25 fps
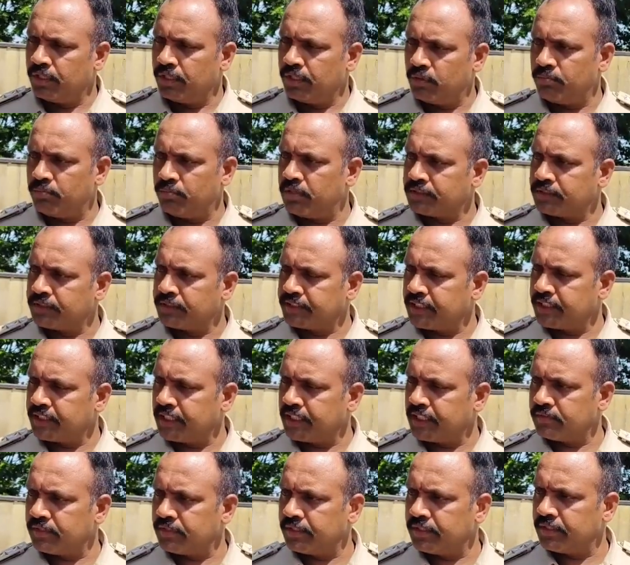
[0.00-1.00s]
నేను మా
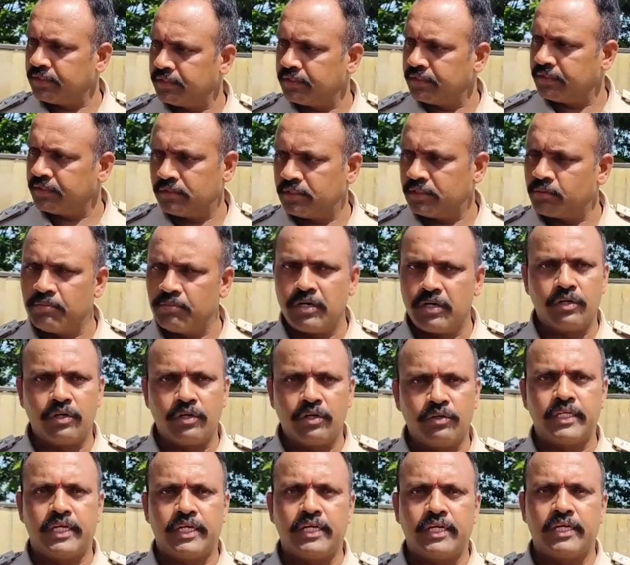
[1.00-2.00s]
చిట్యాల ఎస్ఐ ధర్మ
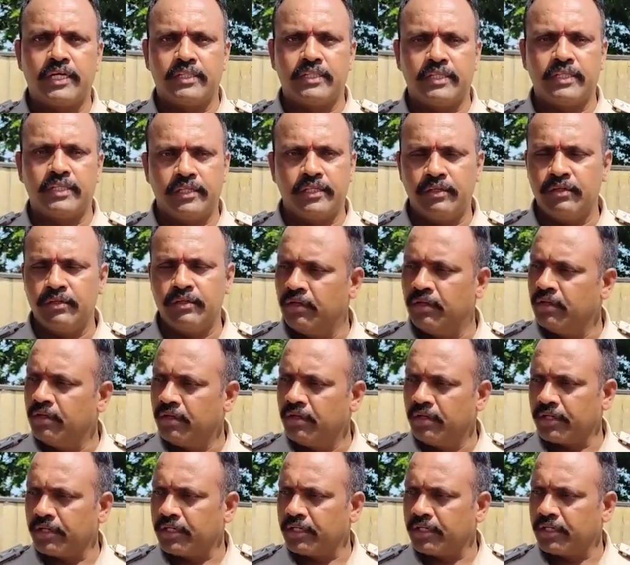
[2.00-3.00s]
గారు ఇద్దరం కలిసి
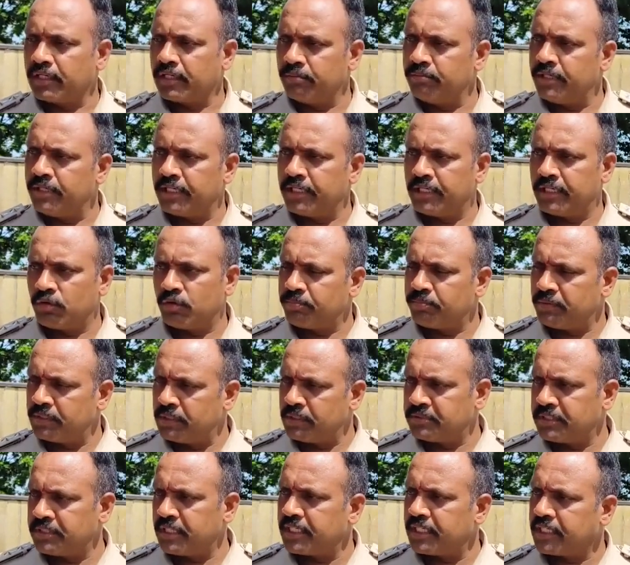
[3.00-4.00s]
ఇక్కడికి ఇమీడియట్లీ ఒక
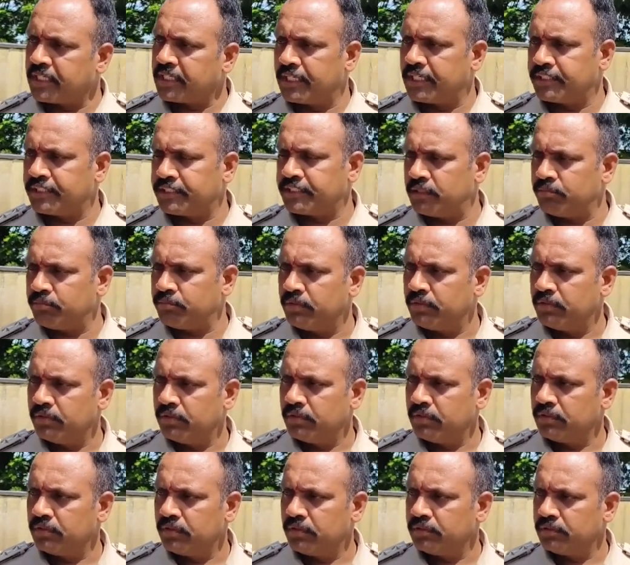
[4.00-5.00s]
పది నిమిషాలు ఇక్కడ రీచ్ అయినాం
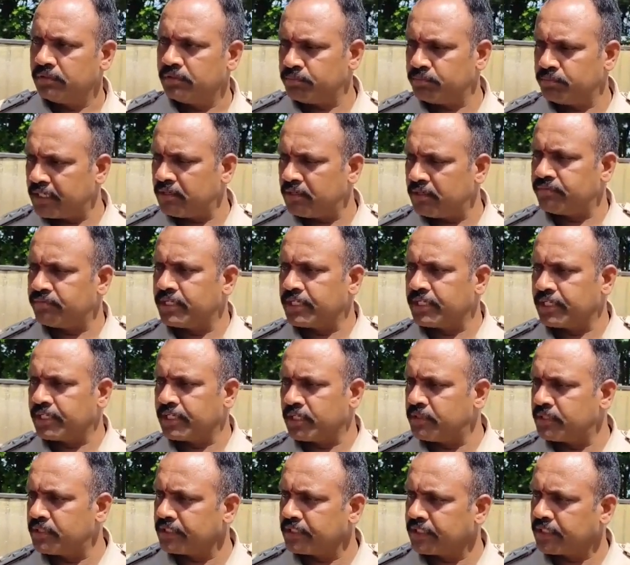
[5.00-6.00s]
జస్ట్ మ్యాటర్ ఆఫ్ టెన్
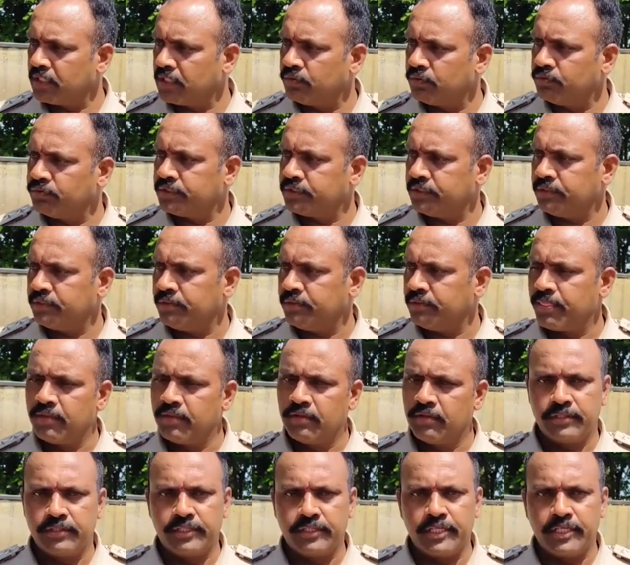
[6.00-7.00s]
కిలోమీటర్స్ ఇక్కడ నుంచి
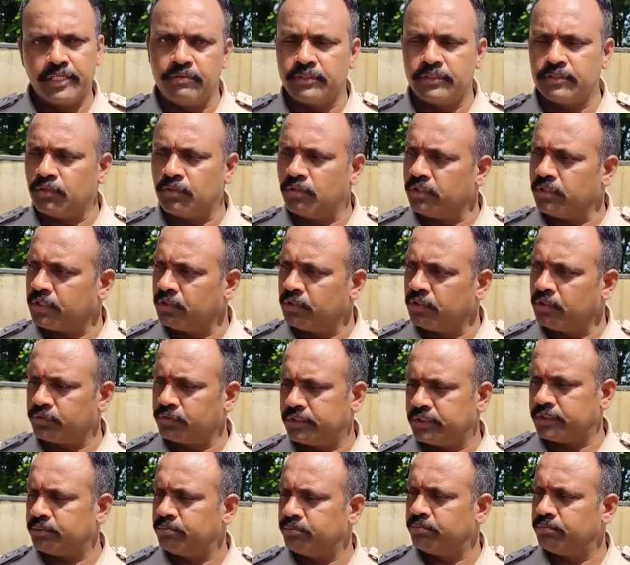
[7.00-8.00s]
టెన్ మినిట్స్లో ఇక్కడ
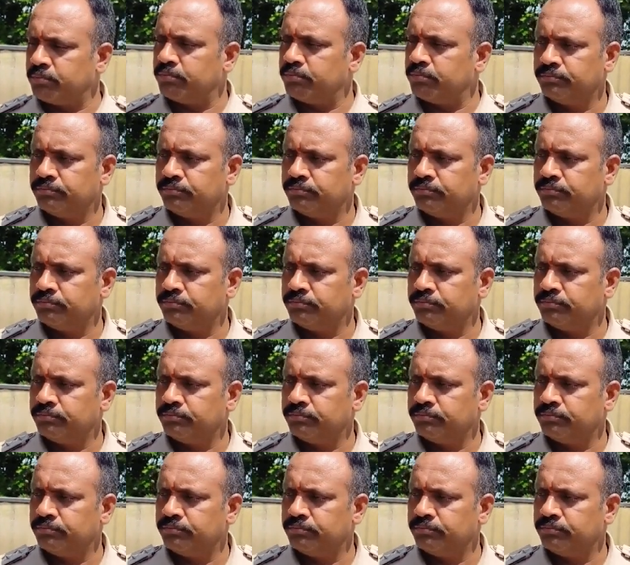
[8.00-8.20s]
వచ్చేసాం